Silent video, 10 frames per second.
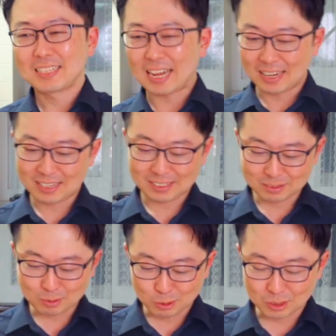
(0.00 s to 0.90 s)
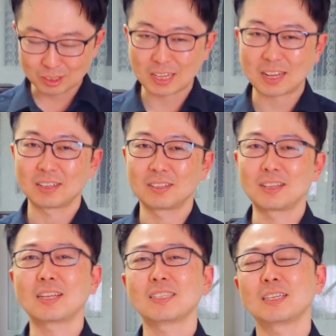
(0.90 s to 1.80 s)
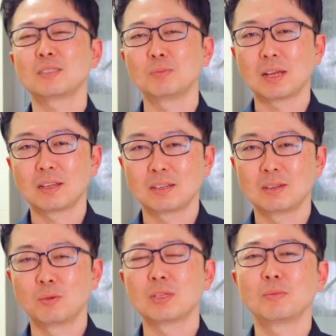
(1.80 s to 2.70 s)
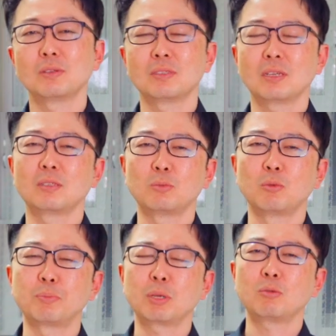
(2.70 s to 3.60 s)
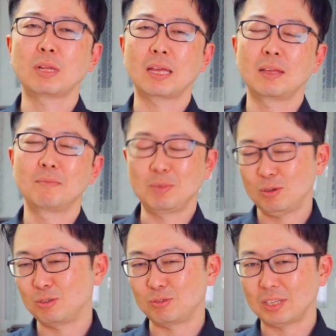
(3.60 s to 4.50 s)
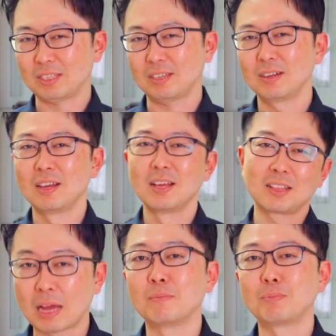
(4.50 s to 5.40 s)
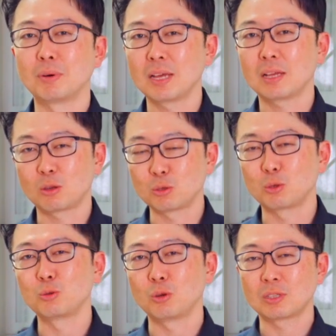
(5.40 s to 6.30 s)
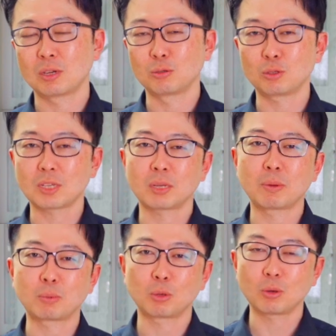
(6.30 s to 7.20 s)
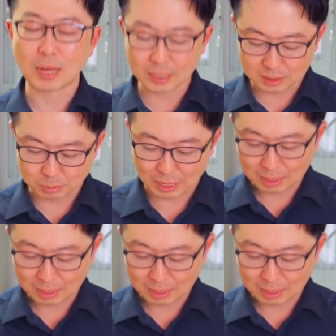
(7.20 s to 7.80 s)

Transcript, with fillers: 자, 그럼 오늘 영상 여기까지 하겠습니다. 어, 왜냐면은 제가 지금 너무 피곤해. 피곤해 죽겠어. 다음번에 더 좋은 영상으로 찾아뵙도록 하겠습니다.